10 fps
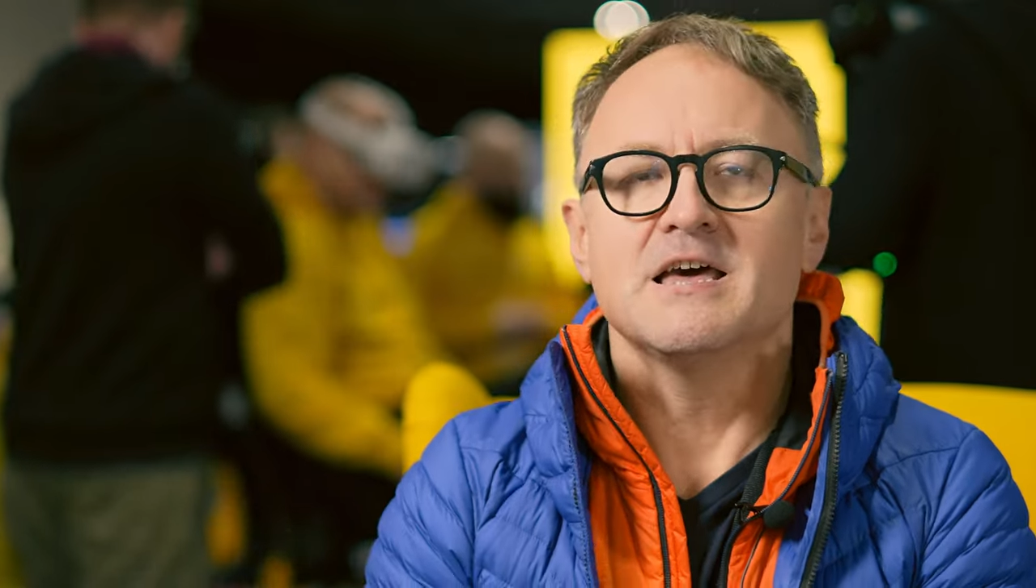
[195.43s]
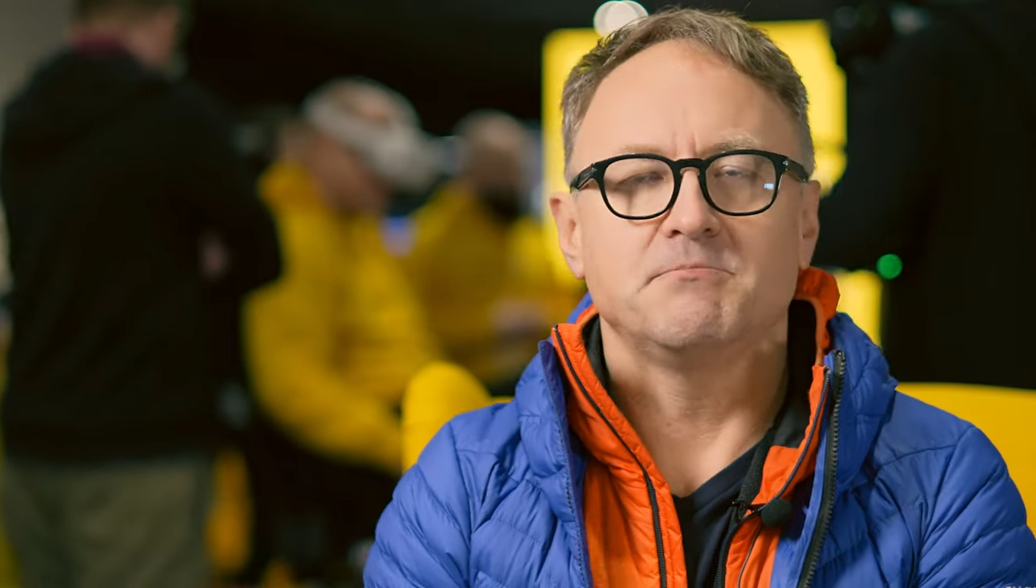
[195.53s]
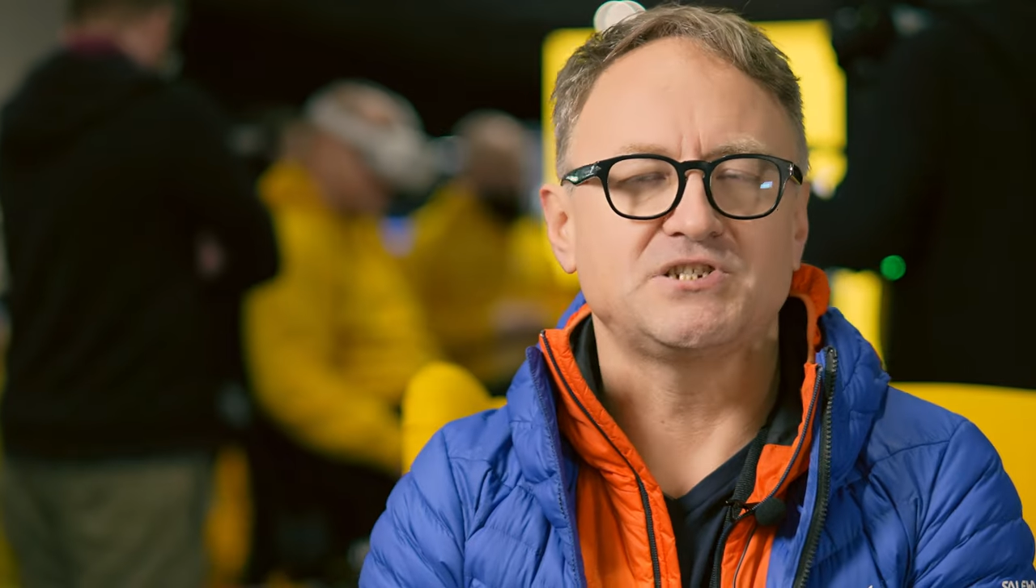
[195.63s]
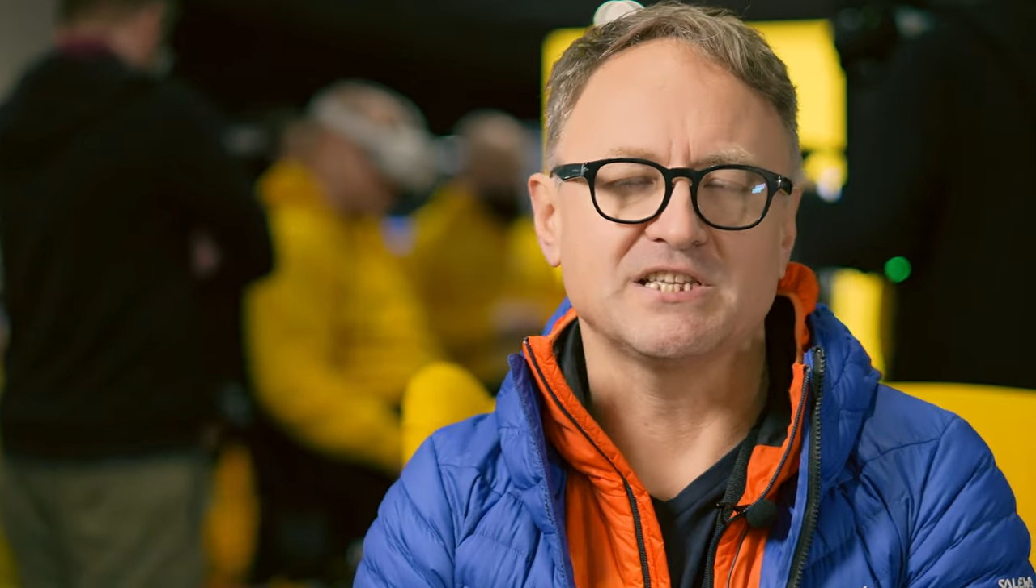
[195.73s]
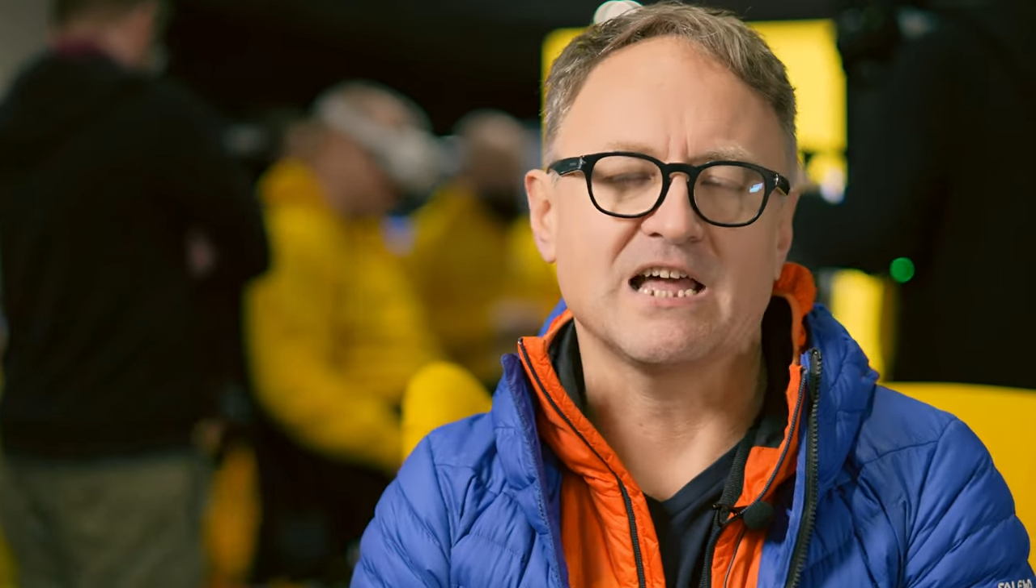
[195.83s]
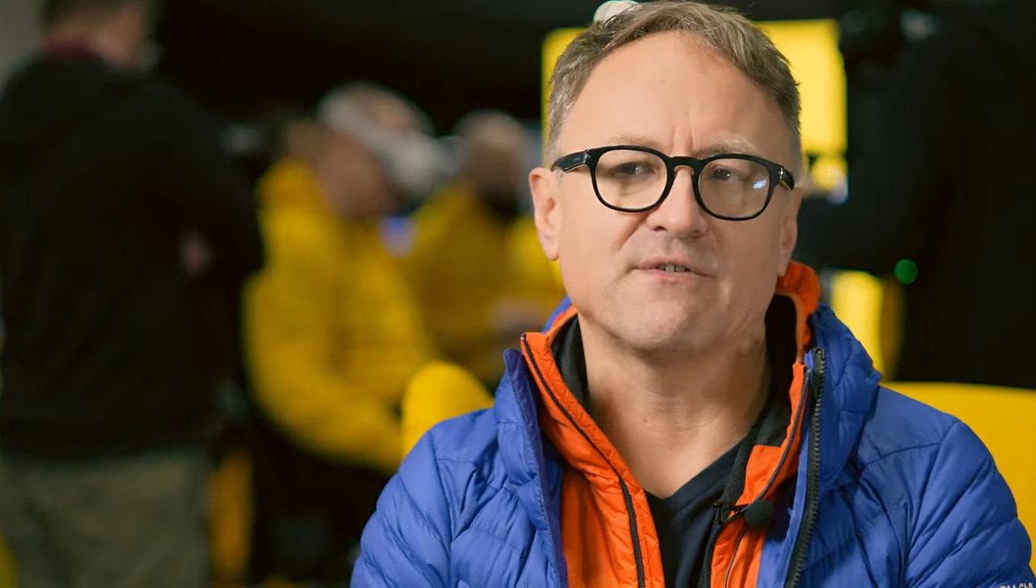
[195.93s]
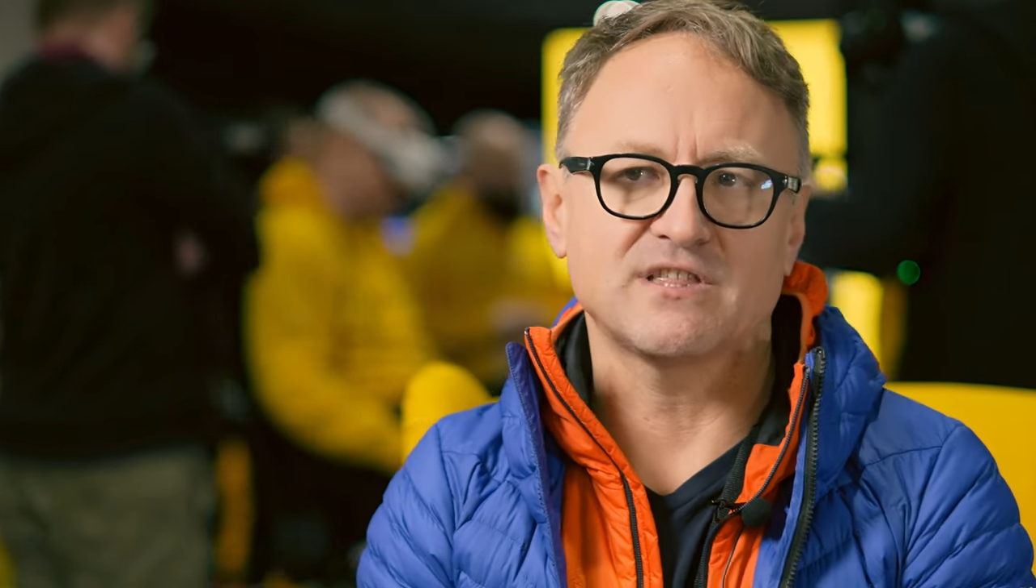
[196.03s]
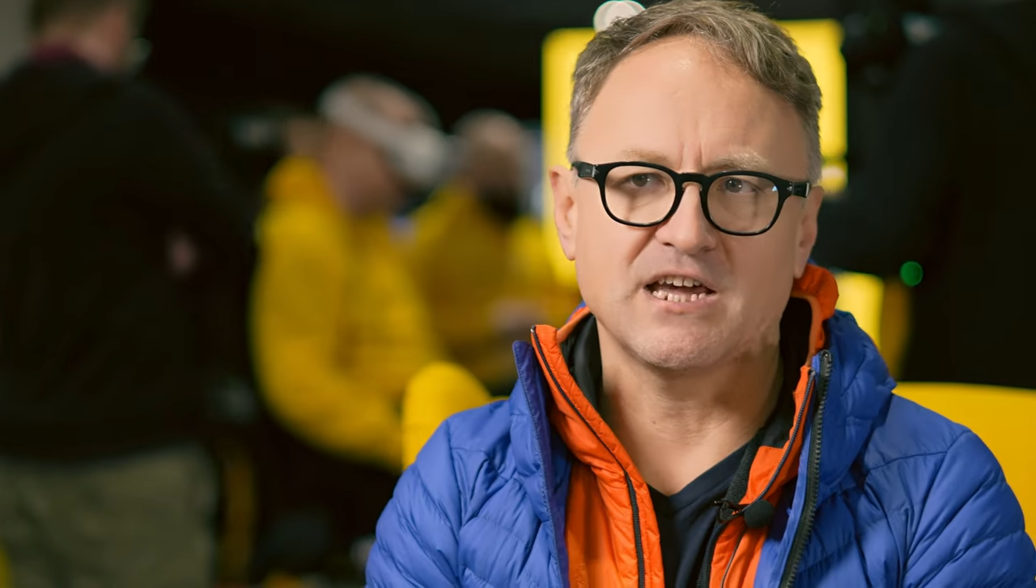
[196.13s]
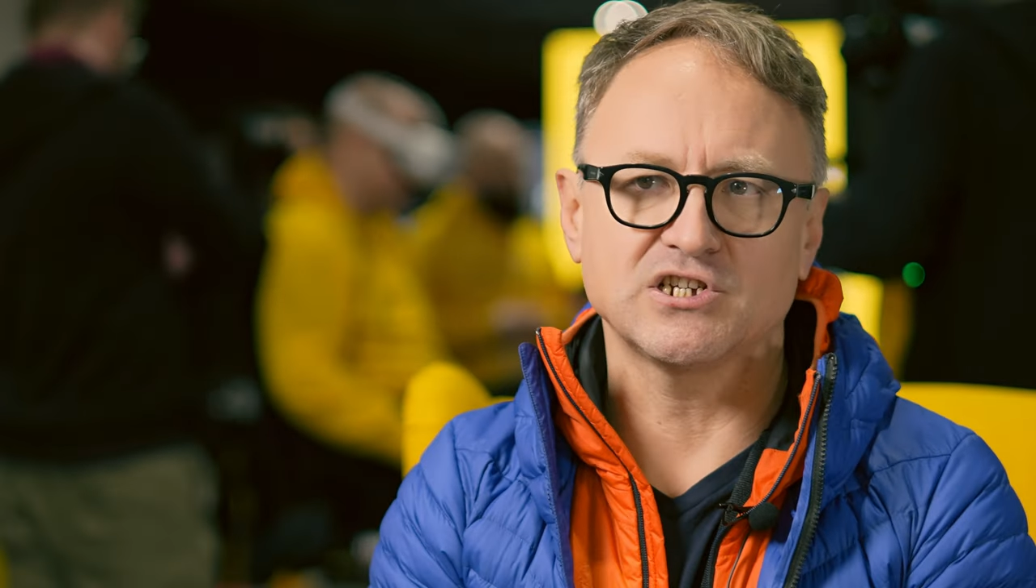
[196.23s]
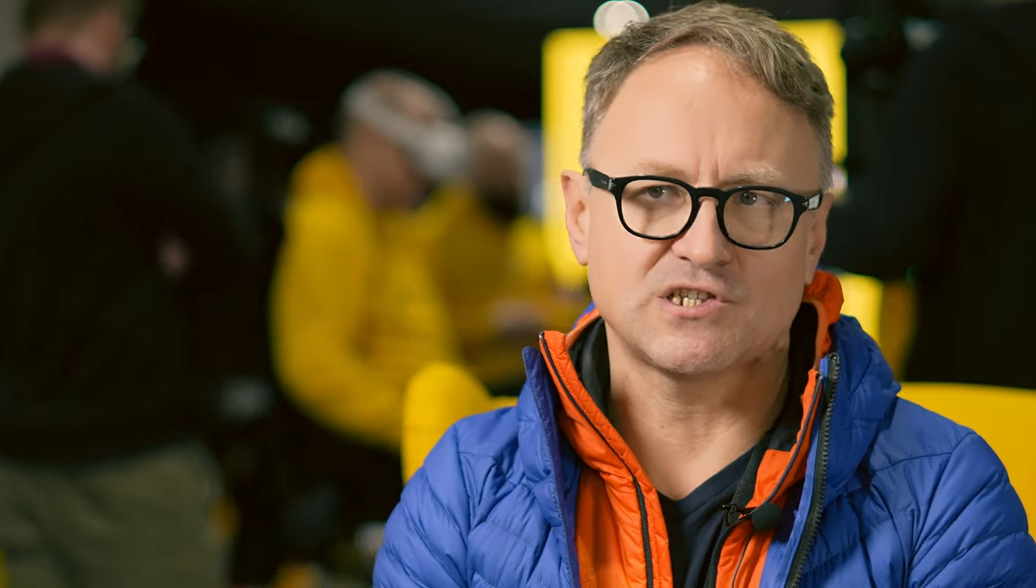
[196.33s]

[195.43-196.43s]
Mi się jednak wydaje, że